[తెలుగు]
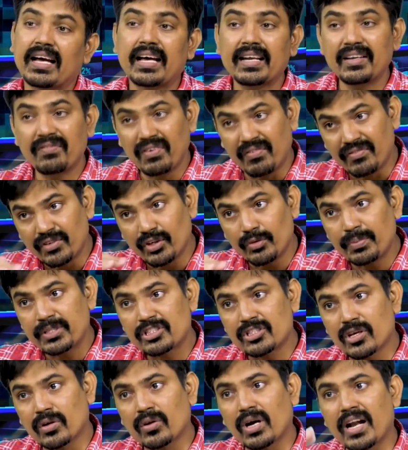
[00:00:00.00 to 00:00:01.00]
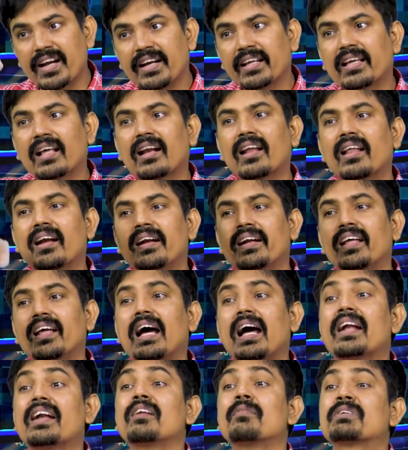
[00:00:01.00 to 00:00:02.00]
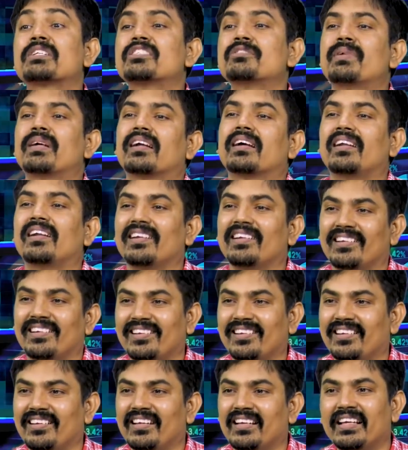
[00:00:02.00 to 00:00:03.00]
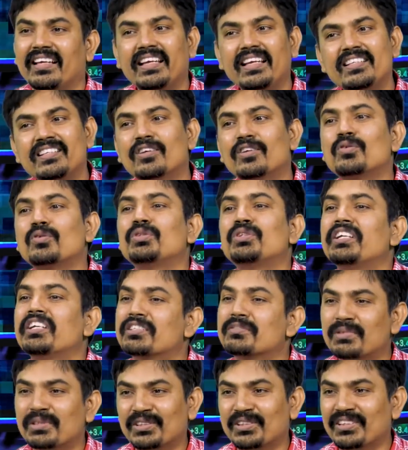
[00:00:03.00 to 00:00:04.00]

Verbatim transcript: కానీ ఫిఫ్టీ రూపీస్ స్టాక్ హండ్రెడ్కి వెళ్ళాలంటే హండ్రెడ్ పర్సెంట్ పెరగాలి ఈజీగా టూ త్రీ ఇయర్స్